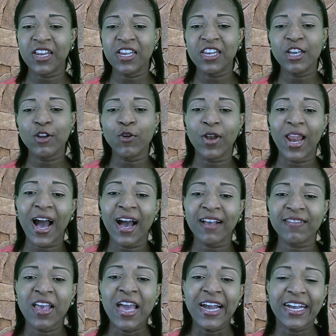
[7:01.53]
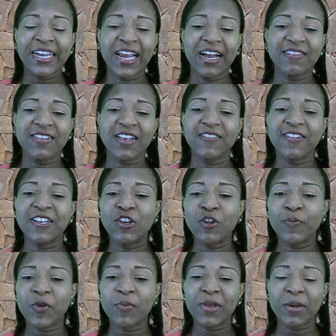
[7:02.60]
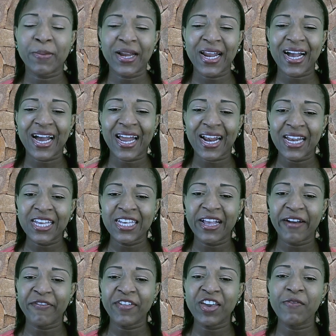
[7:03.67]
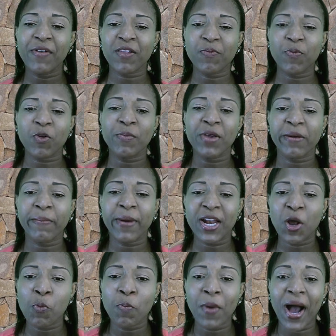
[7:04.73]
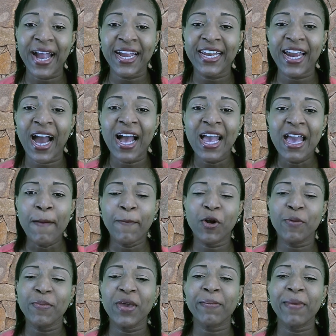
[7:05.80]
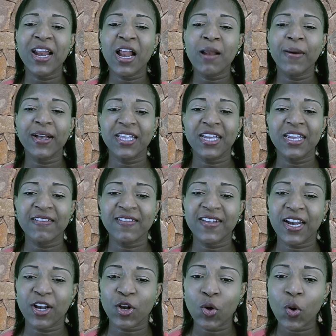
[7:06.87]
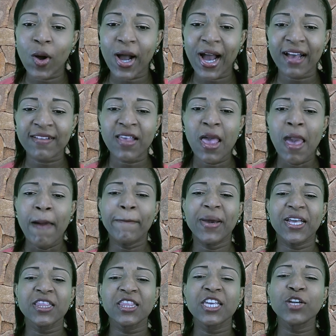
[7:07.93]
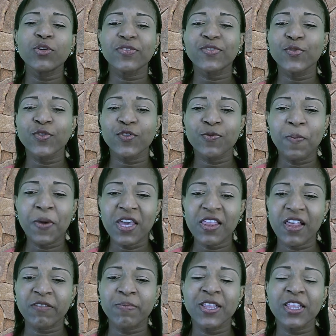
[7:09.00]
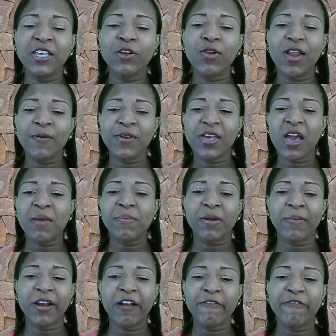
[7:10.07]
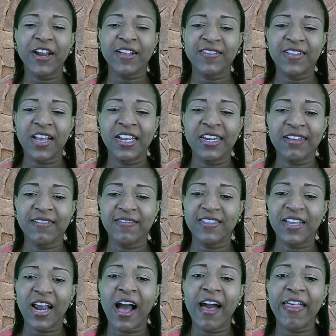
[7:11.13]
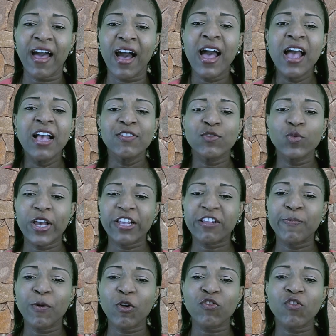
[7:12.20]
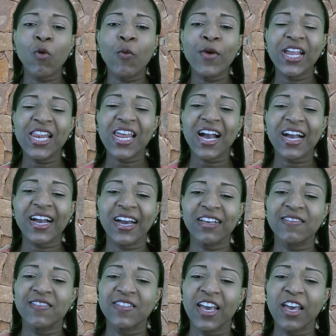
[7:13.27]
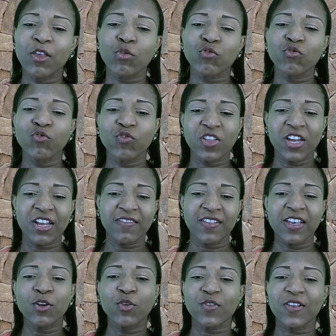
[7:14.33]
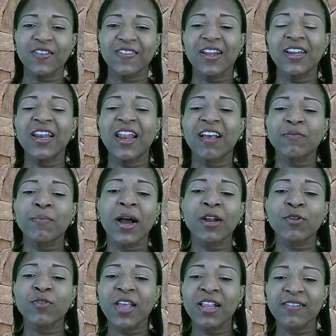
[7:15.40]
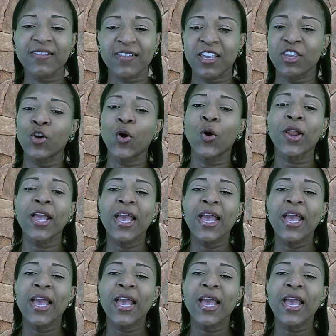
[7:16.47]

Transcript: y Nicolás. Gracias, Señor, por mi hermana Carlina Vivas, por mi hermana Omaira, por mi hermana Alba Teresa Rojas. Bendigo sus vidas. Bendigo la vida de mi hermana Francelena Estrada, su esposo William Caicedo. Sus tres hijos están en las manos del Señor.